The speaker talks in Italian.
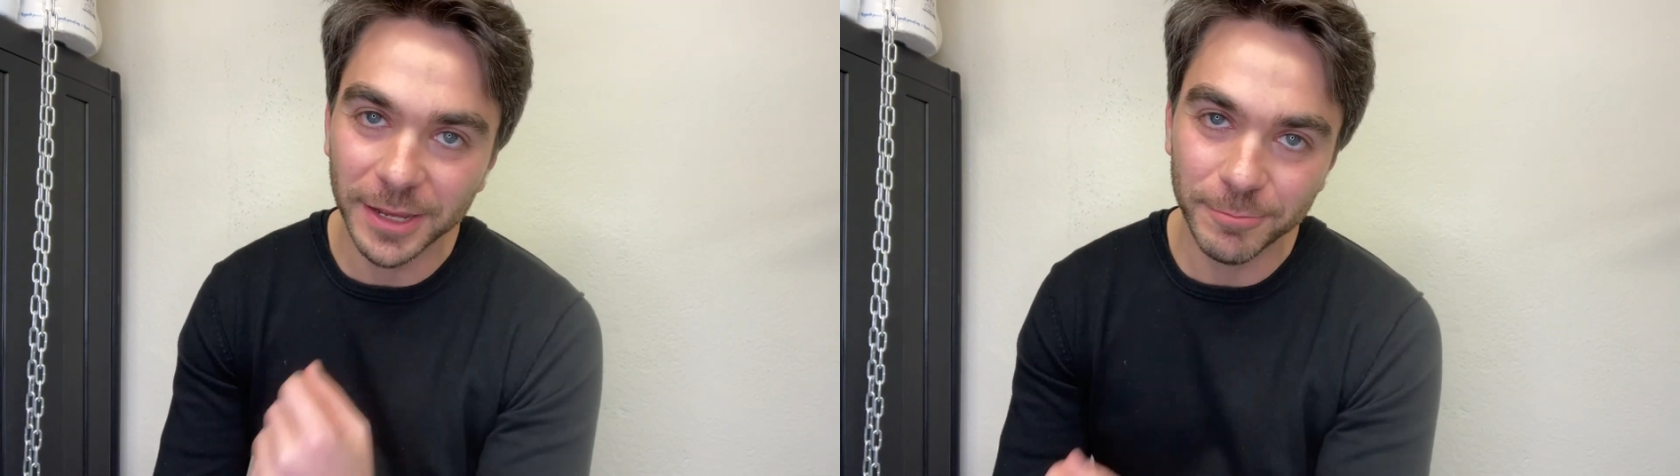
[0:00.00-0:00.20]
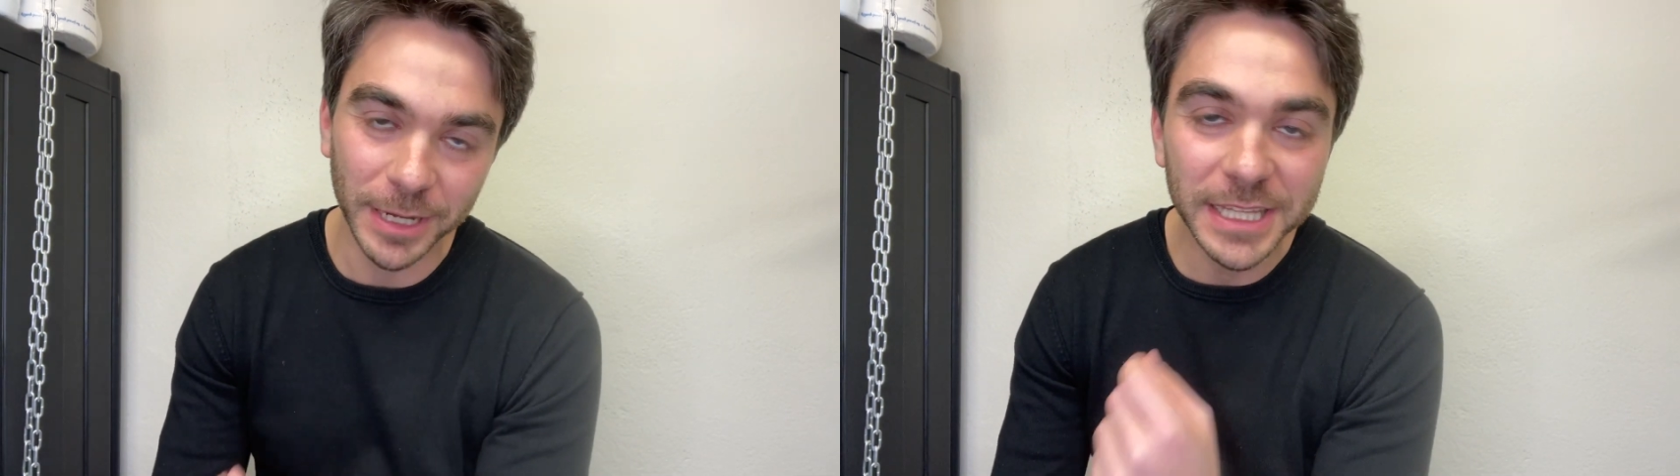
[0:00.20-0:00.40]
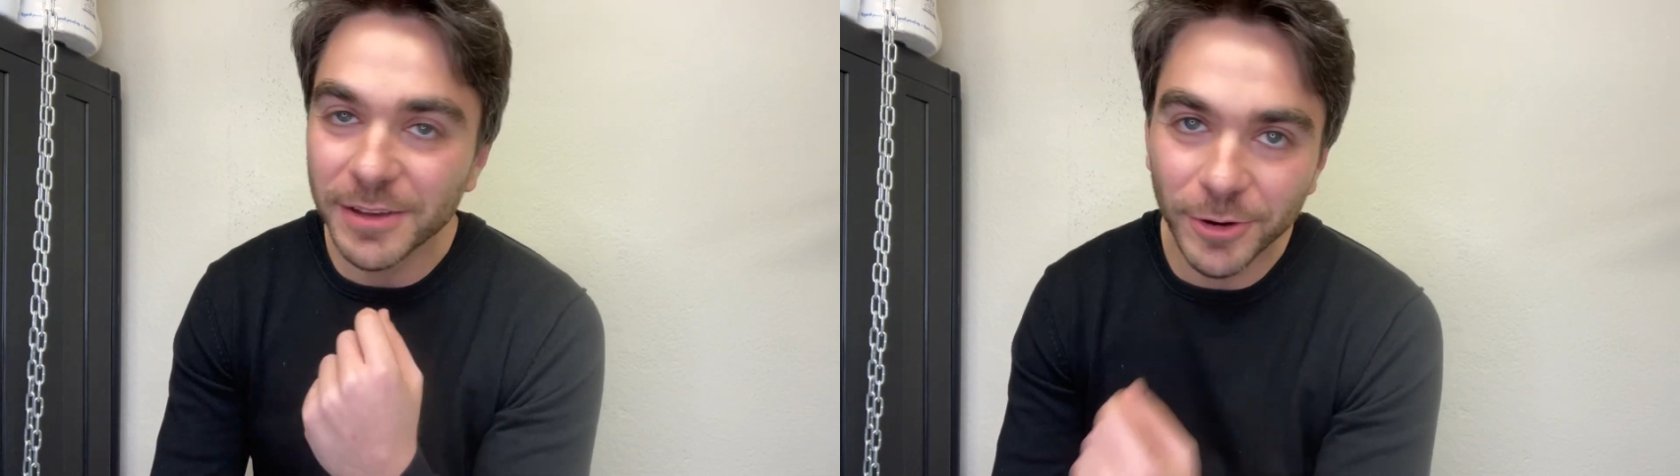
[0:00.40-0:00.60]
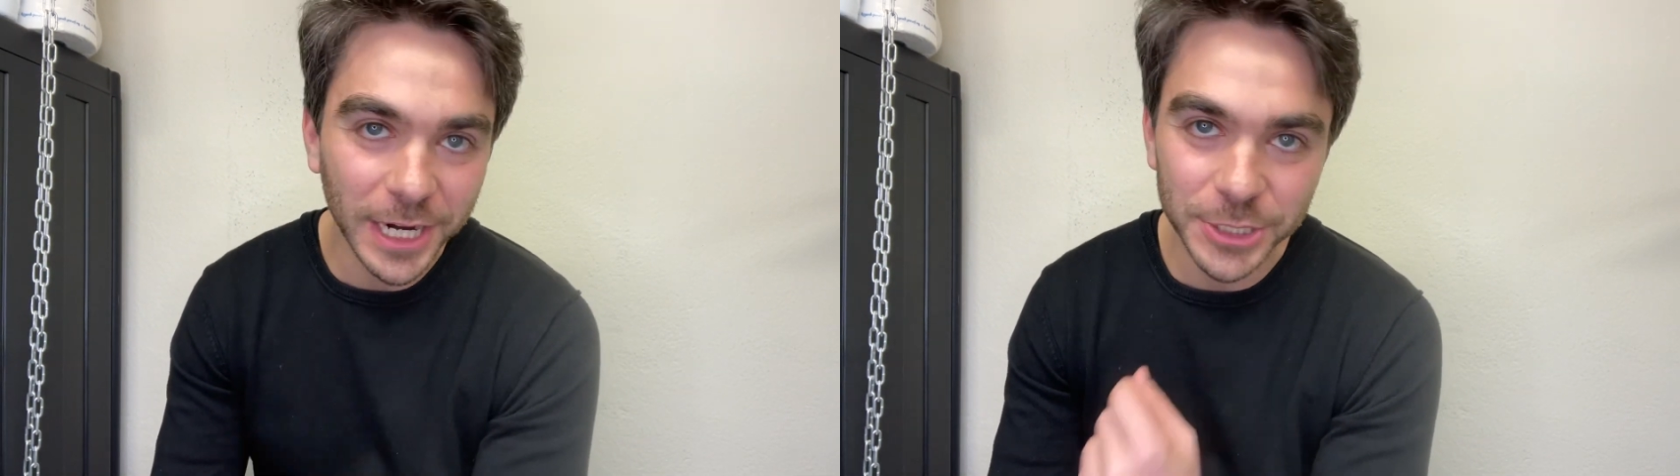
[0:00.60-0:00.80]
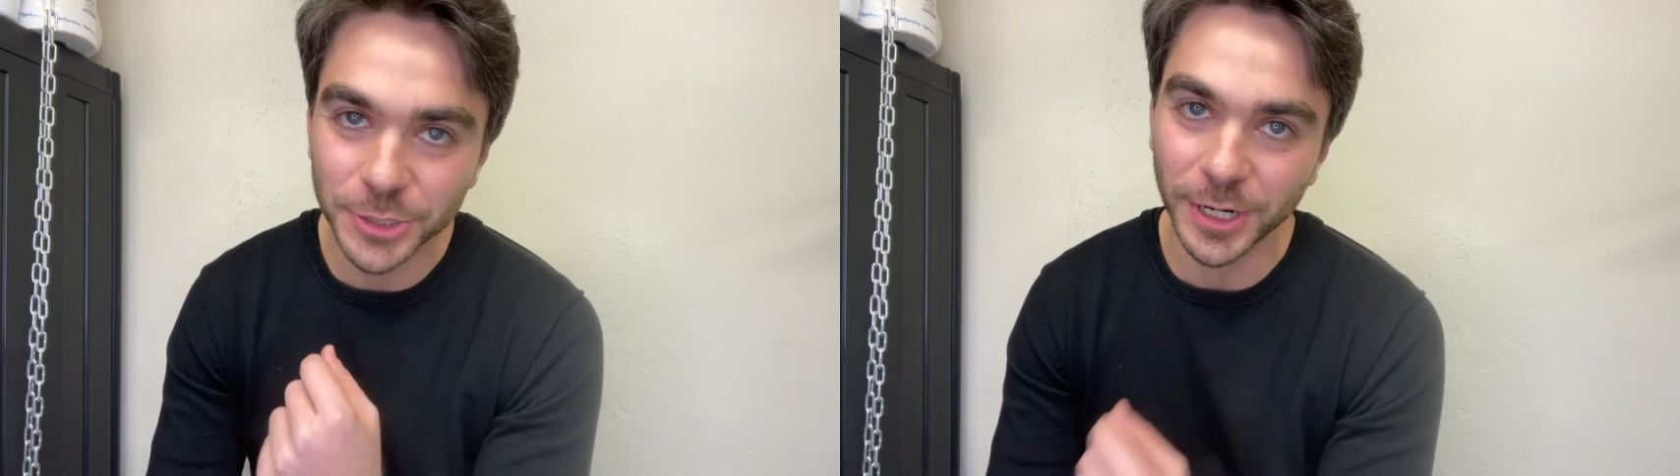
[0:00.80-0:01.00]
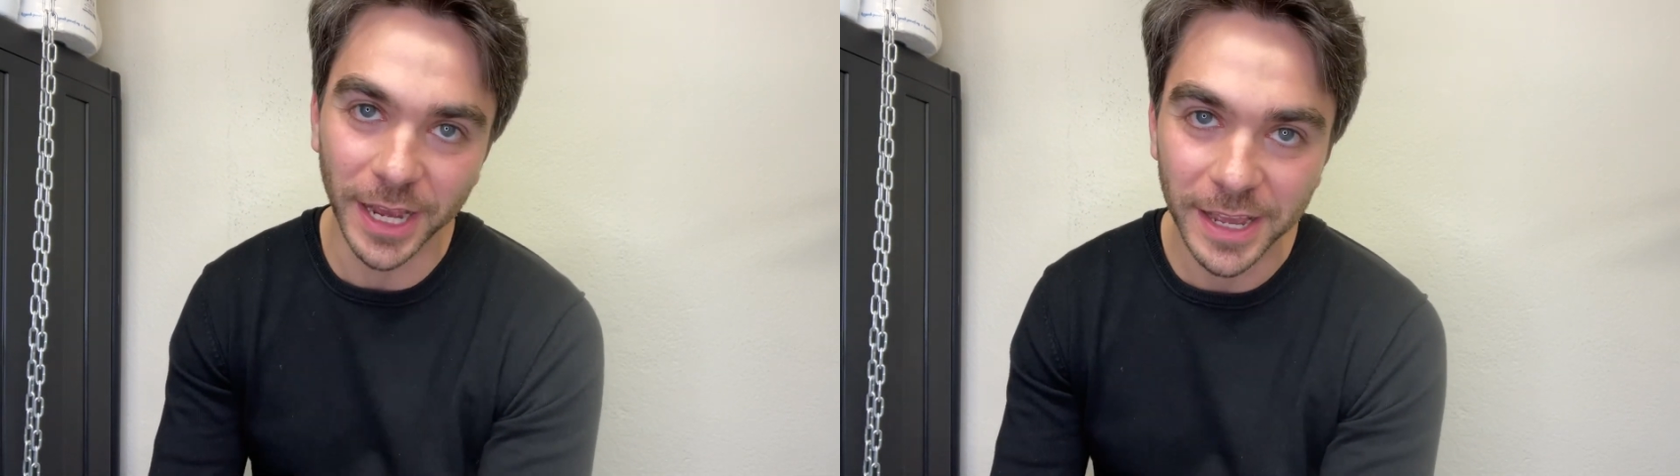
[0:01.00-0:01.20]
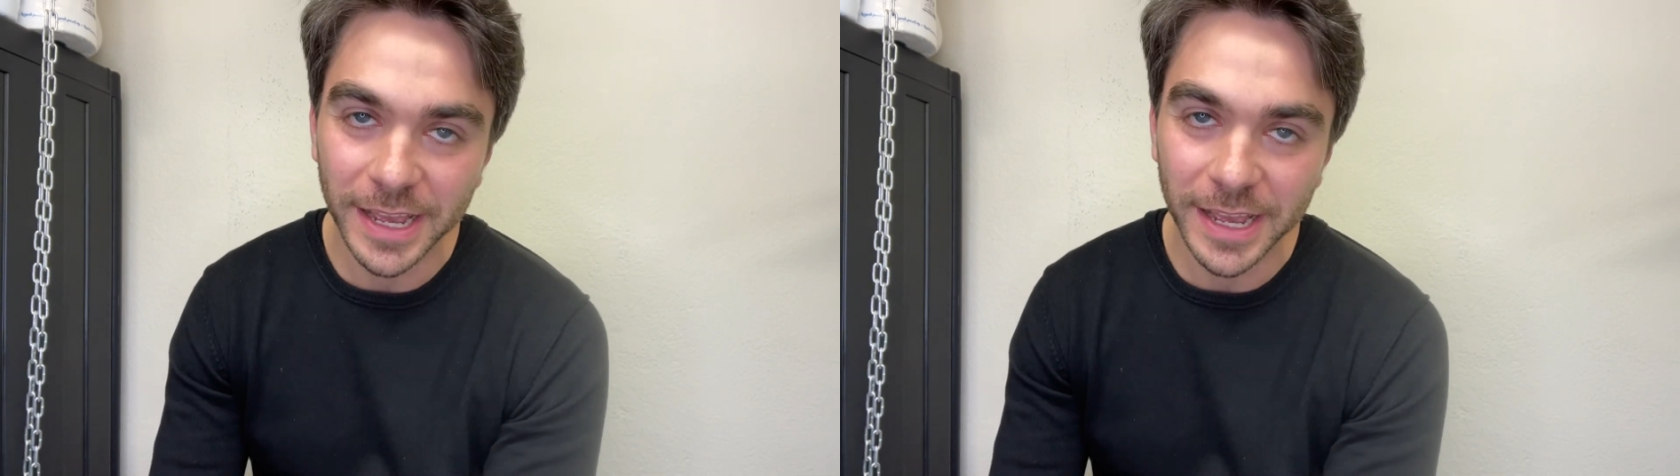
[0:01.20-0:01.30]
Ma di e vuoi ragionare?